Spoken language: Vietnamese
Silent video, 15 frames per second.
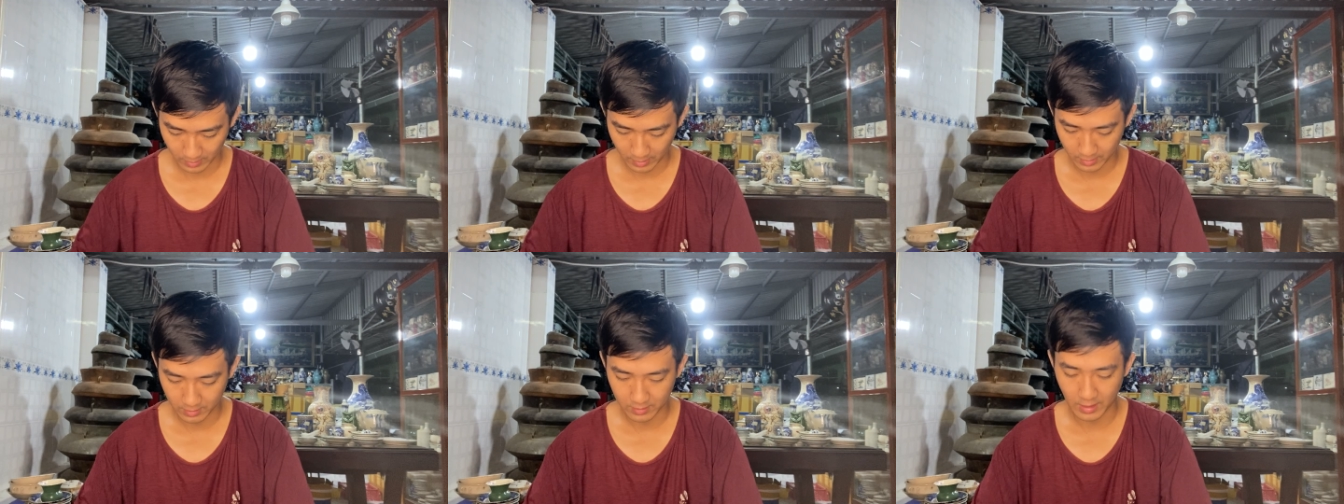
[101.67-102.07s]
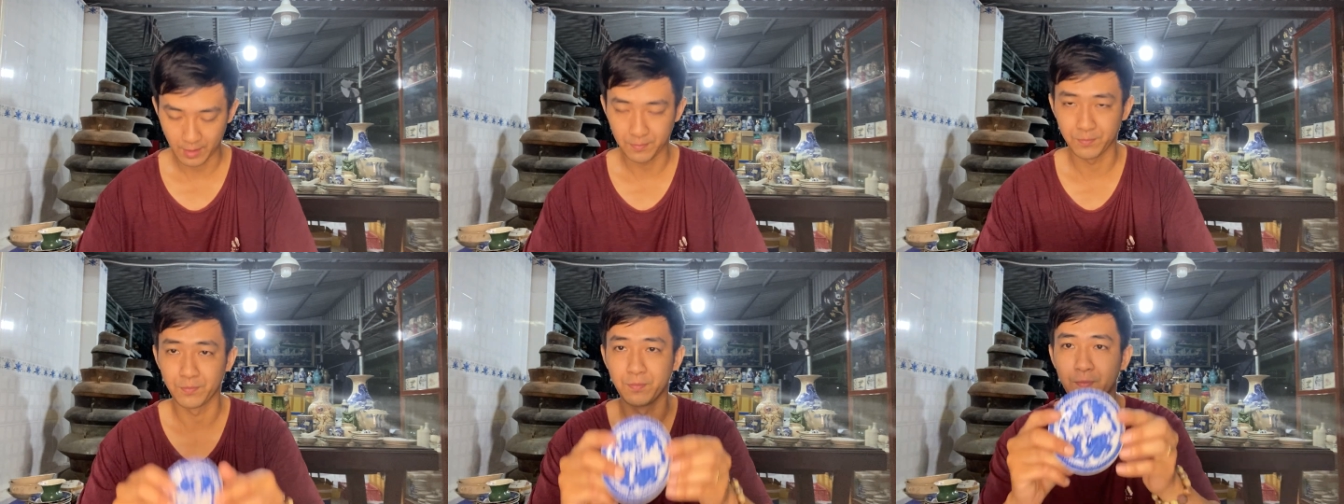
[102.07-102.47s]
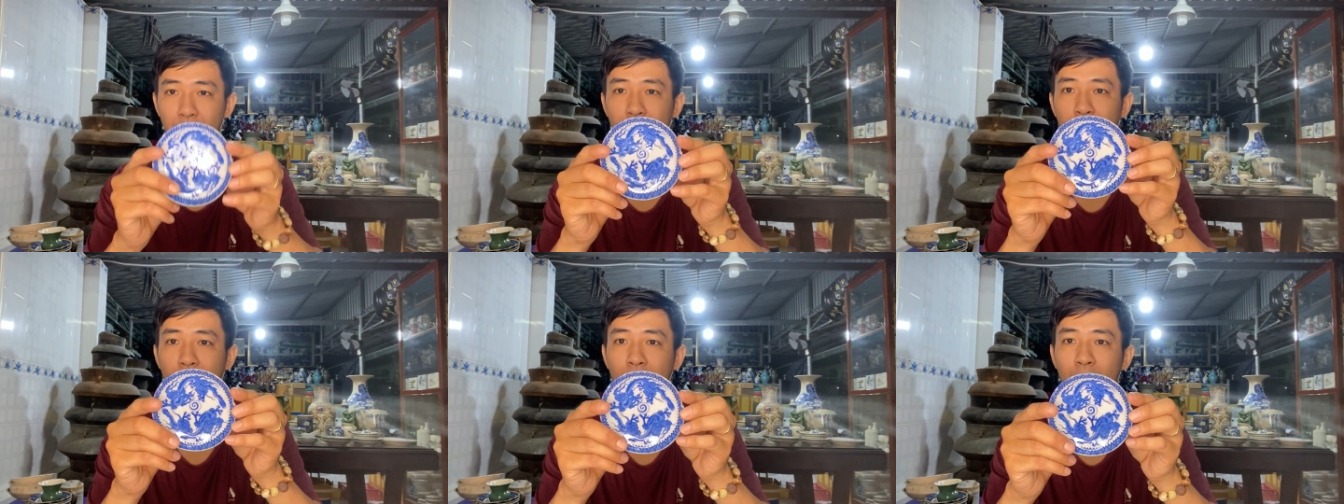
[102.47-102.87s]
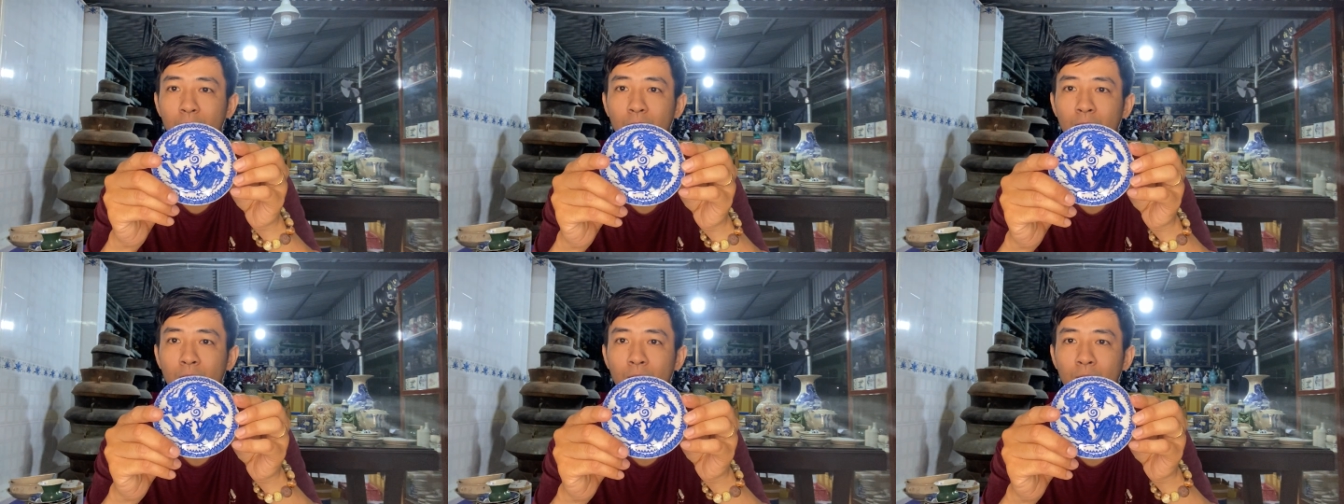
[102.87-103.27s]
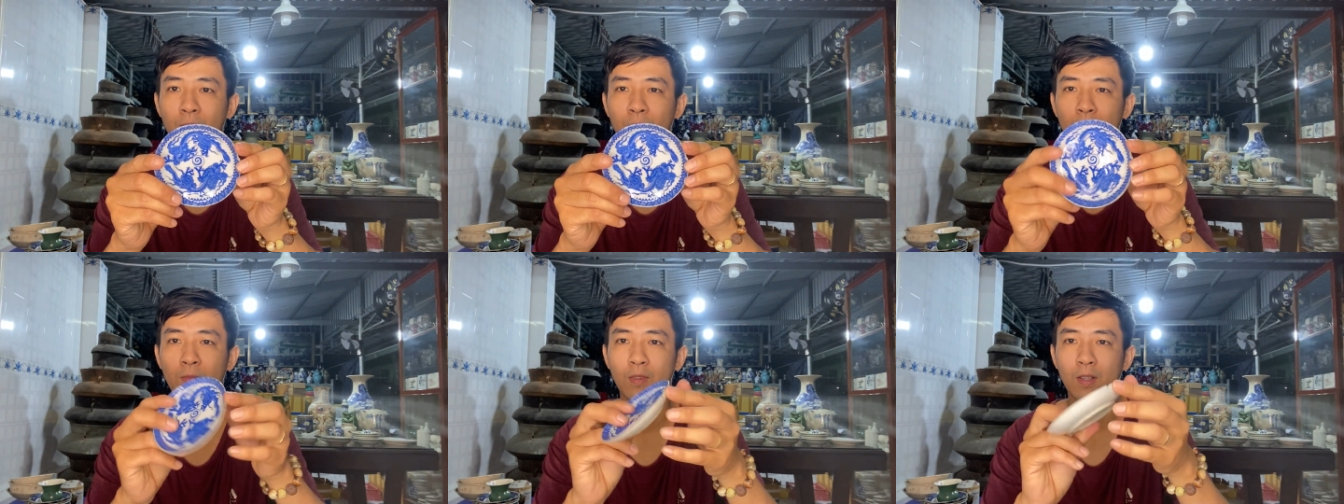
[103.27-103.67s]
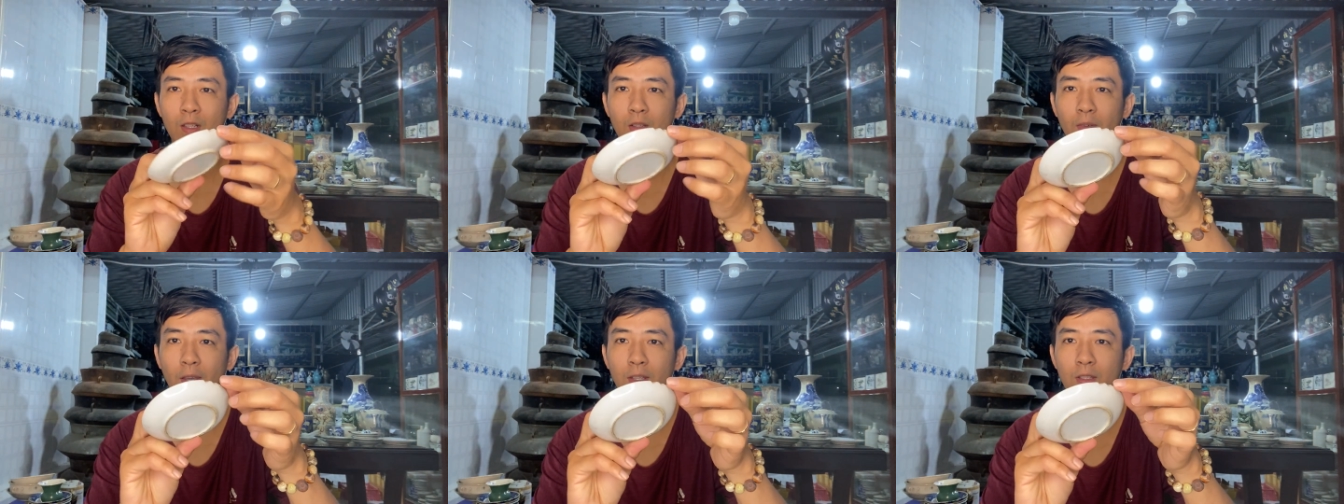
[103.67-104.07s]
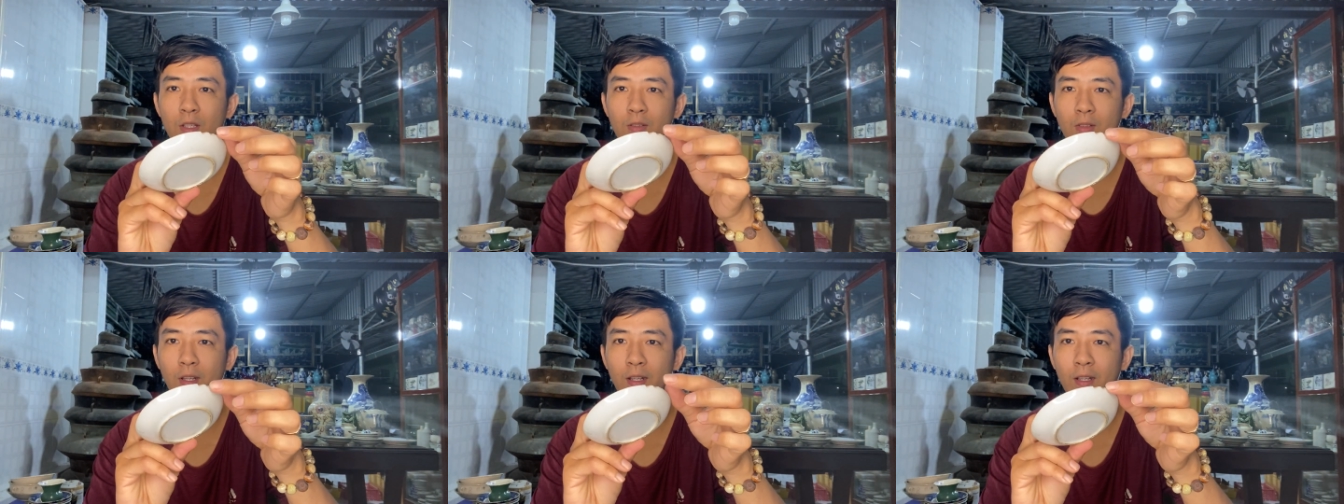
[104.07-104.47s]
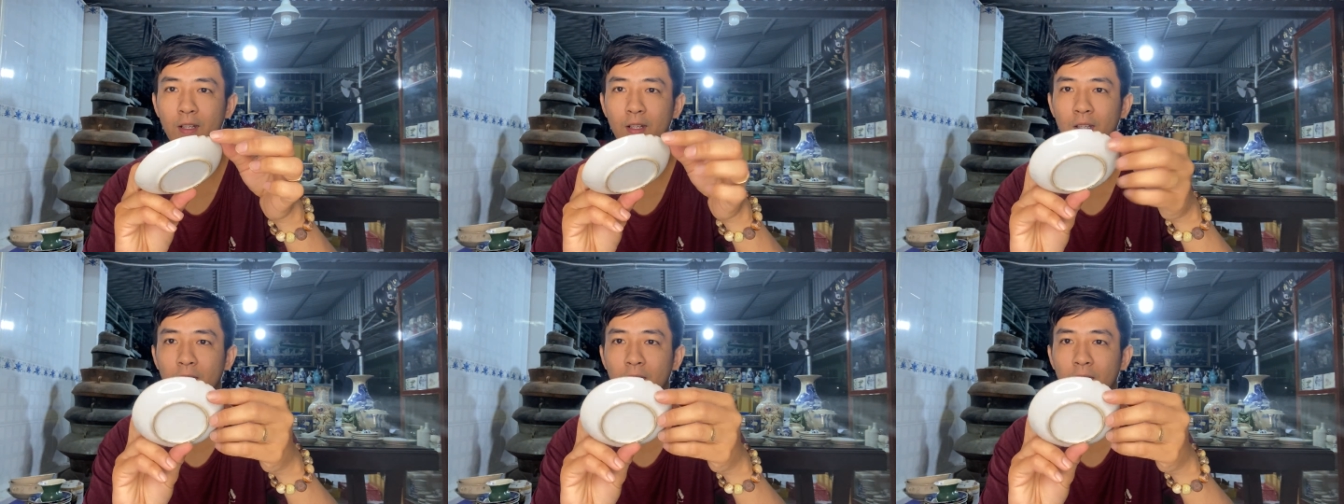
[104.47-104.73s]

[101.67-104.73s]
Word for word: cái thứ năm cái bảy xíu chỗ này nè